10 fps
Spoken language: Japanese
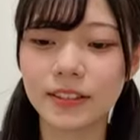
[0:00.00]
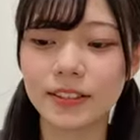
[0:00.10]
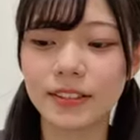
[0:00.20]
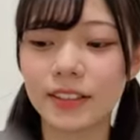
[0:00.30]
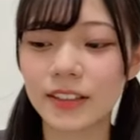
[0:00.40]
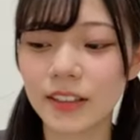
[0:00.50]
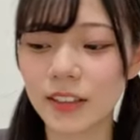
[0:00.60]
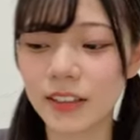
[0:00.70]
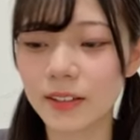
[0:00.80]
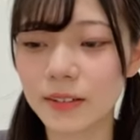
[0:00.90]
こ
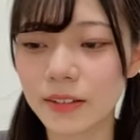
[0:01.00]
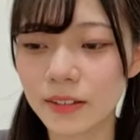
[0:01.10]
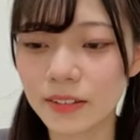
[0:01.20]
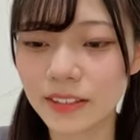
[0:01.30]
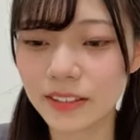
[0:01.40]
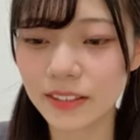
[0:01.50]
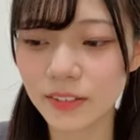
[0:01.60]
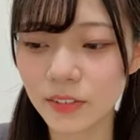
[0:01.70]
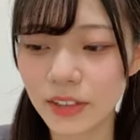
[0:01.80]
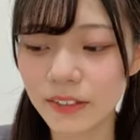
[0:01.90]
れ
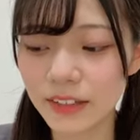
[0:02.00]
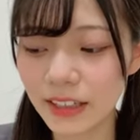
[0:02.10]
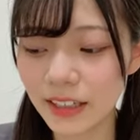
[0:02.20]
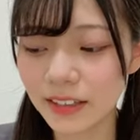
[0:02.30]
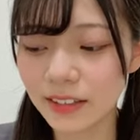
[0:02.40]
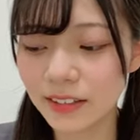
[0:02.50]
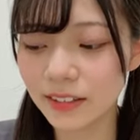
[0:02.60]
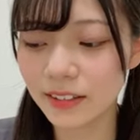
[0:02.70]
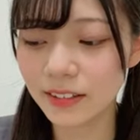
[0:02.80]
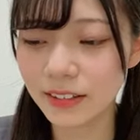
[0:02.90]
これはね
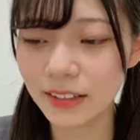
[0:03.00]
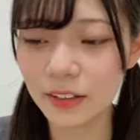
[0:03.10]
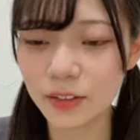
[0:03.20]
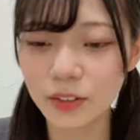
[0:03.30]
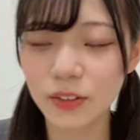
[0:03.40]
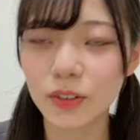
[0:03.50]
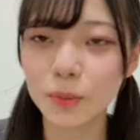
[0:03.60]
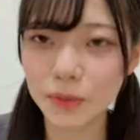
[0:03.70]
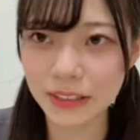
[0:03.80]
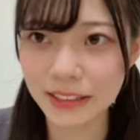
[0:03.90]
なんだろうそのと
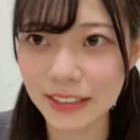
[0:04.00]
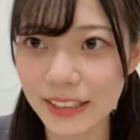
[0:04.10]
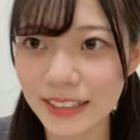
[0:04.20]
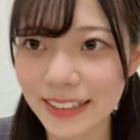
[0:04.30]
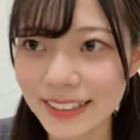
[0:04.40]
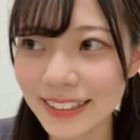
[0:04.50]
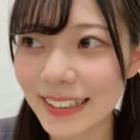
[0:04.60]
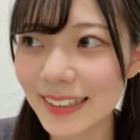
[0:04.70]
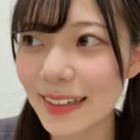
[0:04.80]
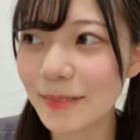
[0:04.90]
もちんさんが好き
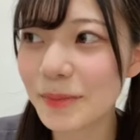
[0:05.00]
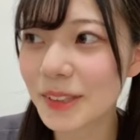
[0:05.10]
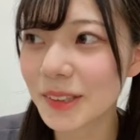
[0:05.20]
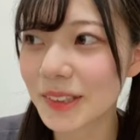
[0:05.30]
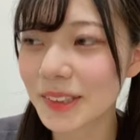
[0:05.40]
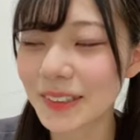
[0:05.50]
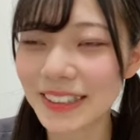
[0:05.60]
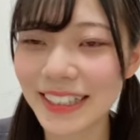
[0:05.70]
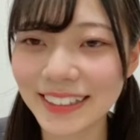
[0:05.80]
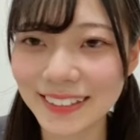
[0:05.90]
だったエピソードとし
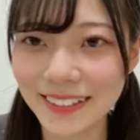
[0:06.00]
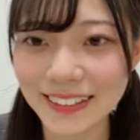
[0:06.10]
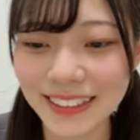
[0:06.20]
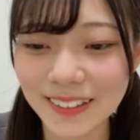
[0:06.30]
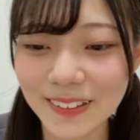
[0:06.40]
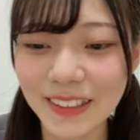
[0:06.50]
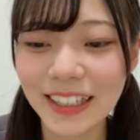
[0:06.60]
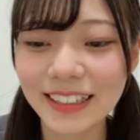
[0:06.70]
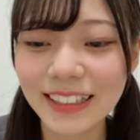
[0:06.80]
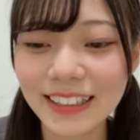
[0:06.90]
てあるんですけど
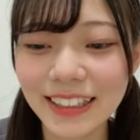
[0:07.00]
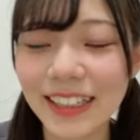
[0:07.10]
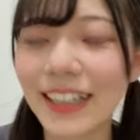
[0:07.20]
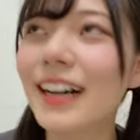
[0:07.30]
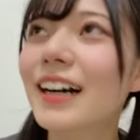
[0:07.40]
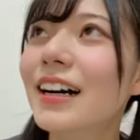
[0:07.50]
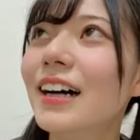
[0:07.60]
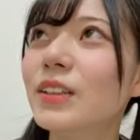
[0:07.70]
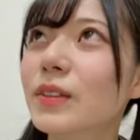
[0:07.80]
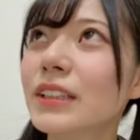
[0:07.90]
なんか
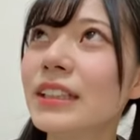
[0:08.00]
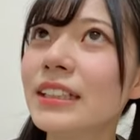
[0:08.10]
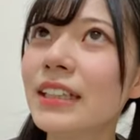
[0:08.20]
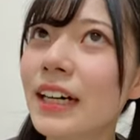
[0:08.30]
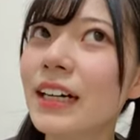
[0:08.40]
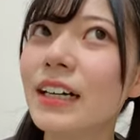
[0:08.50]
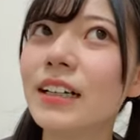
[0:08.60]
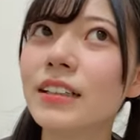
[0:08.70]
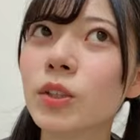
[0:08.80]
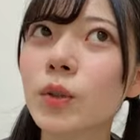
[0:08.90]
あの私が
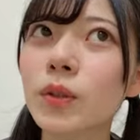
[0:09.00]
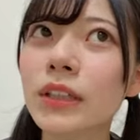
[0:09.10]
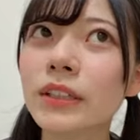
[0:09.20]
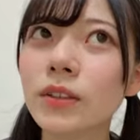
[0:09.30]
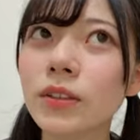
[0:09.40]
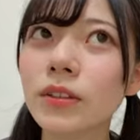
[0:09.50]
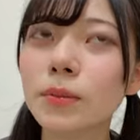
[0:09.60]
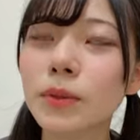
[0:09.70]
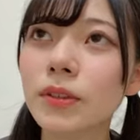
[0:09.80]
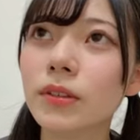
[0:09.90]
小学
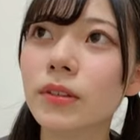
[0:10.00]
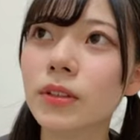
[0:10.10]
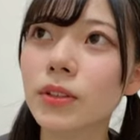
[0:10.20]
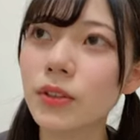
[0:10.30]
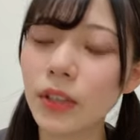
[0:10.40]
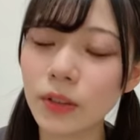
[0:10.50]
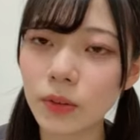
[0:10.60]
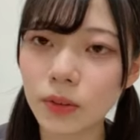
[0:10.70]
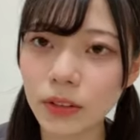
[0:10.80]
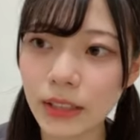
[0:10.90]
もう小学
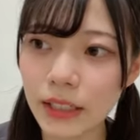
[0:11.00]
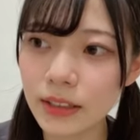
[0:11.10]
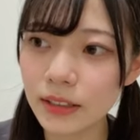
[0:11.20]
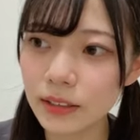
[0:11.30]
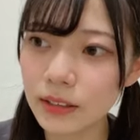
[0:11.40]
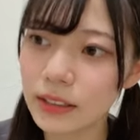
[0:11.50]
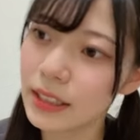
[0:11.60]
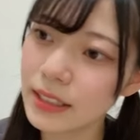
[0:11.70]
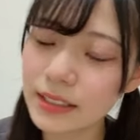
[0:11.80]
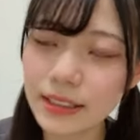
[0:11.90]
校32
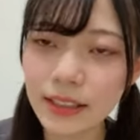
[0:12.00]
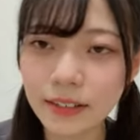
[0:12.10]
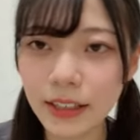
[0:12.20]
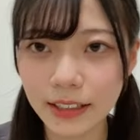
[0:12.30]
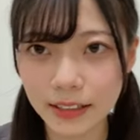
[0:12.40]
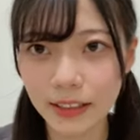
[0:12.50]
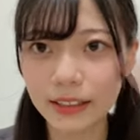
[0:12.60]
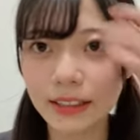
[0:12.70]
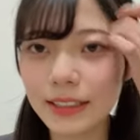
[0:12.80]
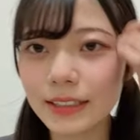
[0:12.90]
年生くらいかな
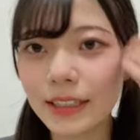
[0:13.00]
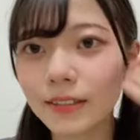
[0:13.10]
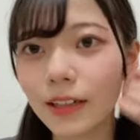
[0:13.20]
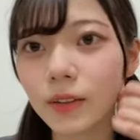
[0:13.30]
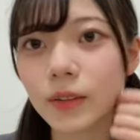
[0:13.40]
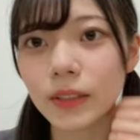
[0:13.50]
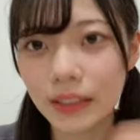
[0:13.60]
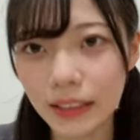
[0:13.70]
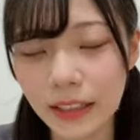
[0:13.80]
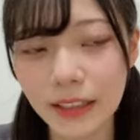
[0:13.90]
2年生くらいの時
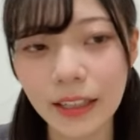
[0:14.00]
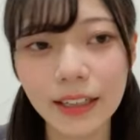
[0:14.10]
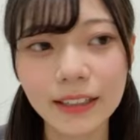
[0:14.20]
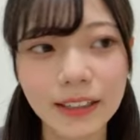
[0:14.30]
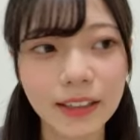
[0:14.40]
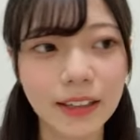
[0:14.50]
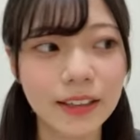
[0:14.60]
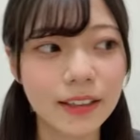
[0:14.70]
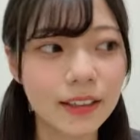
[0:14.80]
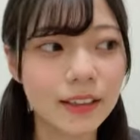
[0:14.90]
になんか
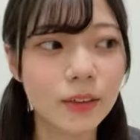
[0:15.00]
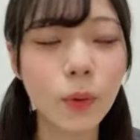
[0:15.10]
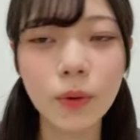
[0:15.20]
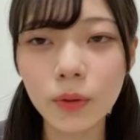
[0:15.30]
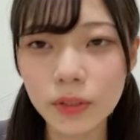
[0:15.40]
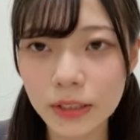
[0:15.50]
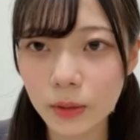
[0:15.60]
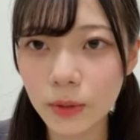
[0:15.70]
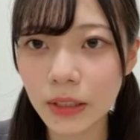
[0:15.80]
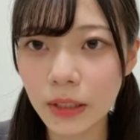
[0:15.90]
高校
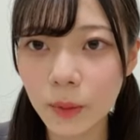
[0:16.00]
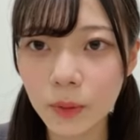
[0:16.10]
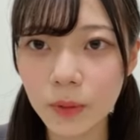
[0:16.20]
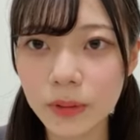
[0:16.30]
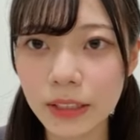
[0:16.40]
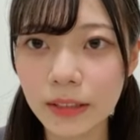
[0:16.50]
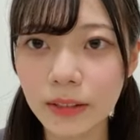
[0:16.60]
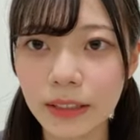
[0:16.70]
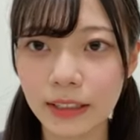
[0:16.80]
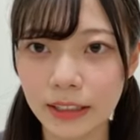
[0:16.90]
その時高校生く
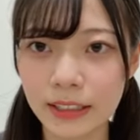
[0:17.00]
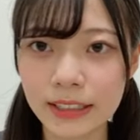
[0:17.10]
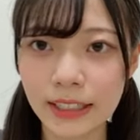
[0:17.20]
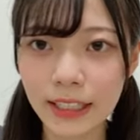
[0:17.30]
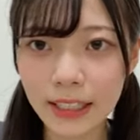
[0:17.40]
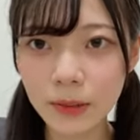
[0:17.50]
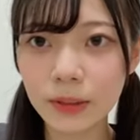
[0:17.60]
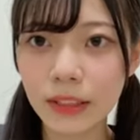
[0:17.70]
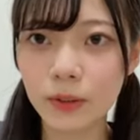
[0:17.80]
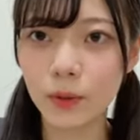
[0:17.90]
らいだった知らない
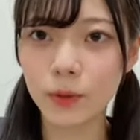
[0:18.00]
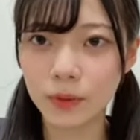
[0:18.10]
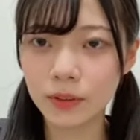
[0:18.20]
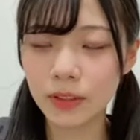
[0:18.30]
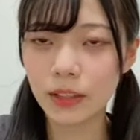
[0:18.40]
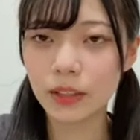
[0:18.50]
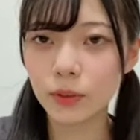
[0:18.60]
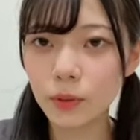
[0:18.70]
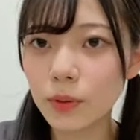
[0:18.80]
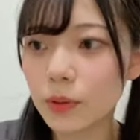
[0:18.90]
女の子
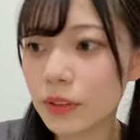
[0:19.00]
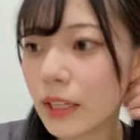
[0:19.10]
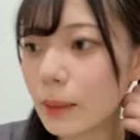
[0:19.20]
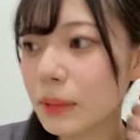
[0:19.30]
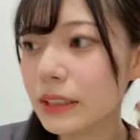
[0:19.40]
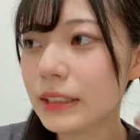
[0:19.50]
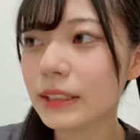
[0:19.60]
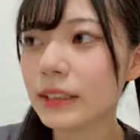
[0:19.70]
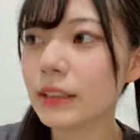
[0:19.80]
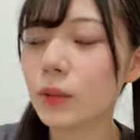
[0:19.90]
となんか道
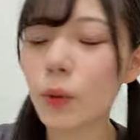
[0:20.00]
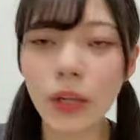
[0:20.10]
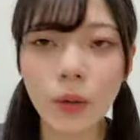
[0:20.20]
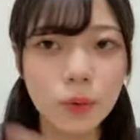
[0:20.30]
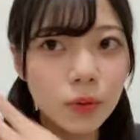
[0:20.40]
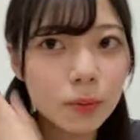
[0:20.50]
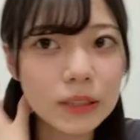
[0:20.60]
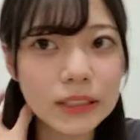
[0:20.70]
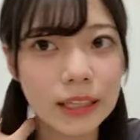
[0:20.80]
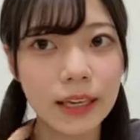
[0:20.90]
登下校の道
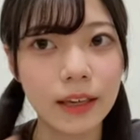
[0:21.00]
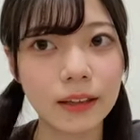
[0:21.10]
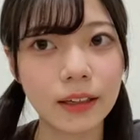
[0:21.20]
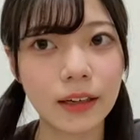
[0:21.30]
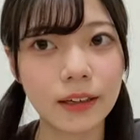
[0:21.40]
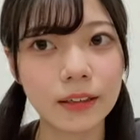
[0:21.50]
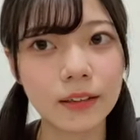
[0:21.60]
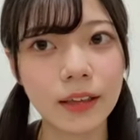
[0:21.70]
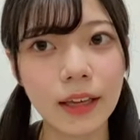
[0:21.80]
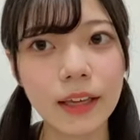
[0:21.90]
でなんか
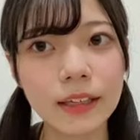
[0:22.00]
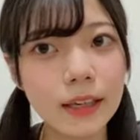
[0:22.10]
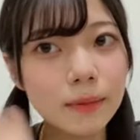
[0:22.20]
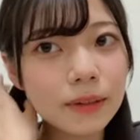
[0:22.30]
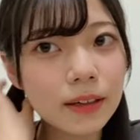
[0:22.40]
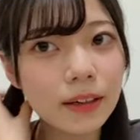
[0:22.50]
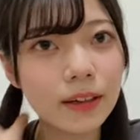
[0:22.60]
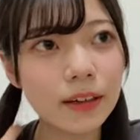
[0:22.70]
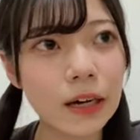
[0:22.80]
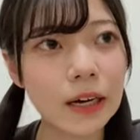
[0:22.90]
AKB
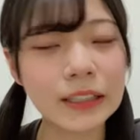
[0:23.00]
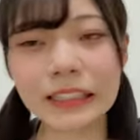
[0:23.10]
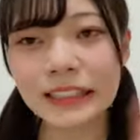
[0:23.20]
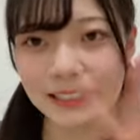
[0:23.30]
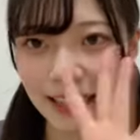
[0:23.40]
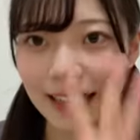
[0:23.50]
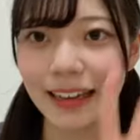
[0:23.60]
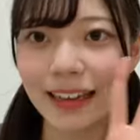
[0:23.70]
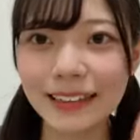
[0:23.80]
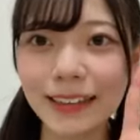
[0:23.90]
話し
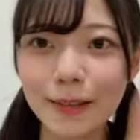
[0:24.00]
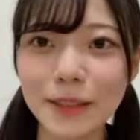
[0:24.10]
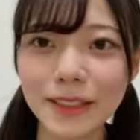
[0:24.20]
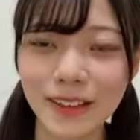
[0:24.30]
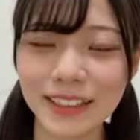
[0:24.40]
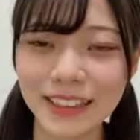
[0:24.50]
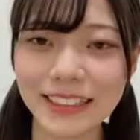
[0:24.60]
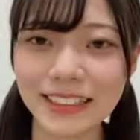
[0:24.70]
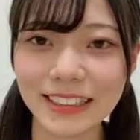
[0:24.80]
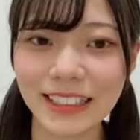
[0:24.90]
て AKB の
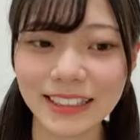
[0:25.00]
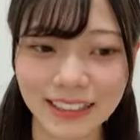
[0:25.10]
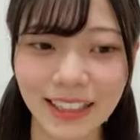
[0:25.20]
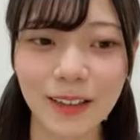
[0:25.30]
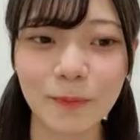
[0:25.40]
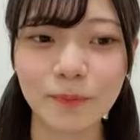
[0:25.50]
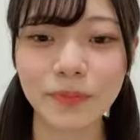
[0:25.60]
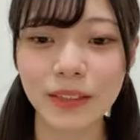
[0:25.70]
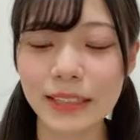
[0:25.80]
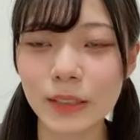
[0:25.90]
話になって
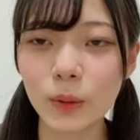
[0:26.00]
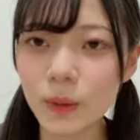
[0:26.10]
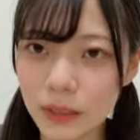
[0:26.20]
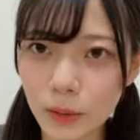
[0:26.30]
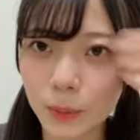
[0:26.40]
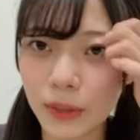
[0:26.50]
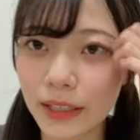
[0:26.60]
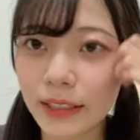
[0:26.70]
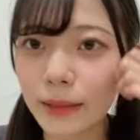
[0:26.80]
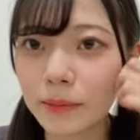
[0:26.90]
でその人も
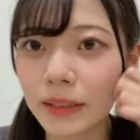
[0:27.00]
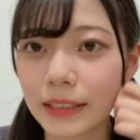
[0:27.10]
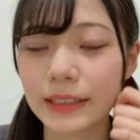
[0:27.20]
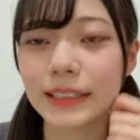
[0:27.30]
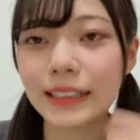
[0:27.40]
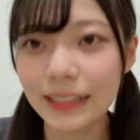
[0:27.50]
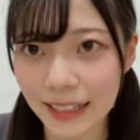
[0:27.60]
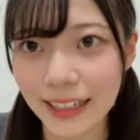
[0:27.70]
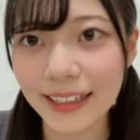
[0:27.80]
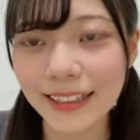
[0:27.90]
AKB が好き
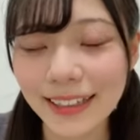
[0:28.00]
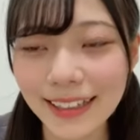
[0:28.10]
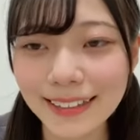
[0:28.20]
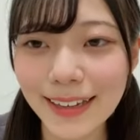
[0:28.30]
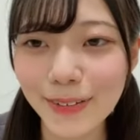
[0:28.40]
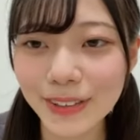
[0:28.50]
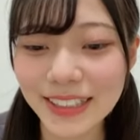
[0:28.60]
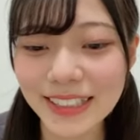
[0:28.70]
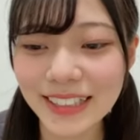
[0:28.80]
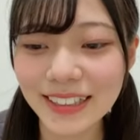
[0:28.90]
でで
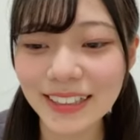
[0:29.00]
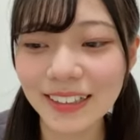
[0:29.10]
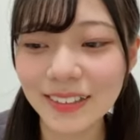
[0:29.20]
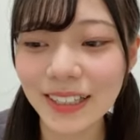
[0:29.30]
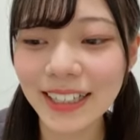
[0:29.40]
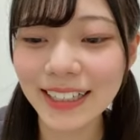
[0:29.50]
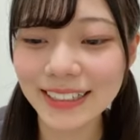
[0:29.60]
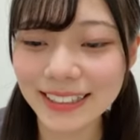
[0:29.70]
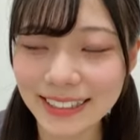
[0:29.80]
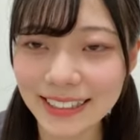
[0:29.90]
私あの誰が
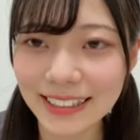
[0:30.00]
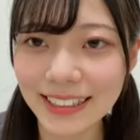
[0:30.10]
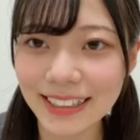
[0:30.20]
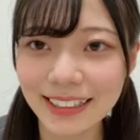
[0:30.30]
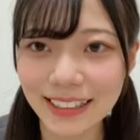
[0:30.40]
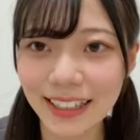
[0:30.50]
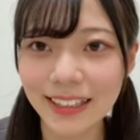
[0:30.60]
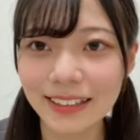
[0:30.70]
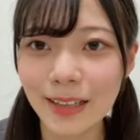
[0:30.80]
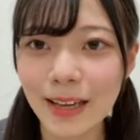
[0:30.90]
好きって聞かれ
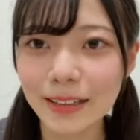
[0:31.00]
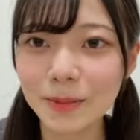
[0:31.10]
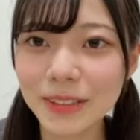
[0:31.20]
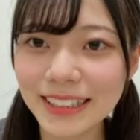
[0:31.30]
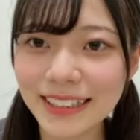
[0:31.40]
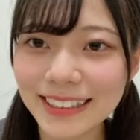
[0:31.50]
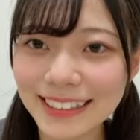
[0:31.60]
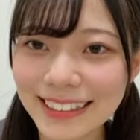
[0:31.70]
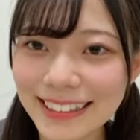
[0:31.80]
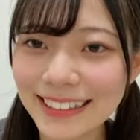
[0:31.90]
てともちんが好
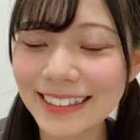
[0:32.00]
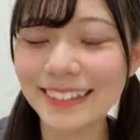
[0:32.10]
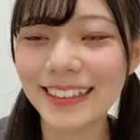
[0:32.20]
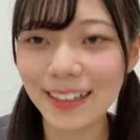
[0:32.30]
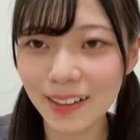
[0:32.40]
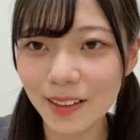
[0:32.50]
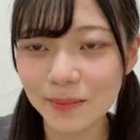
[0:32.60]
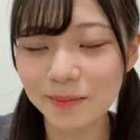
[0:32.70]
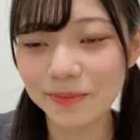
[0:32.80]
きって言ったら